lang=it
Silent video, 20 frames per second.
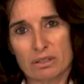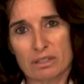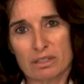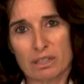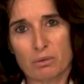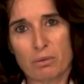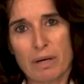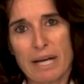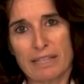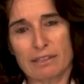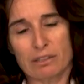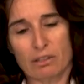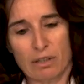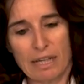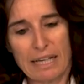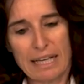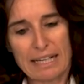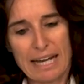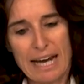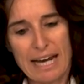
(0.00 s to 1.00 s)
seguendo
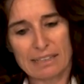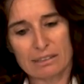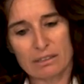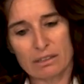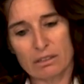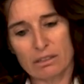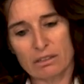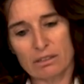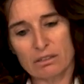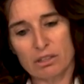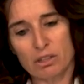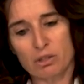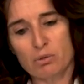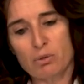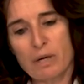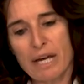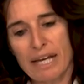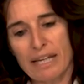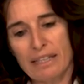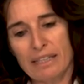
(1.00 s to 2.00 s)
alla radio i
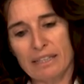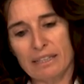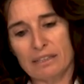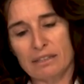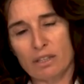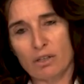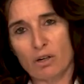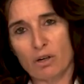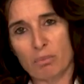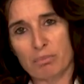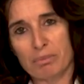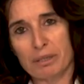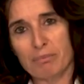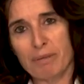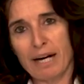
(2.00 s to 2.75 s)
duelli di coppie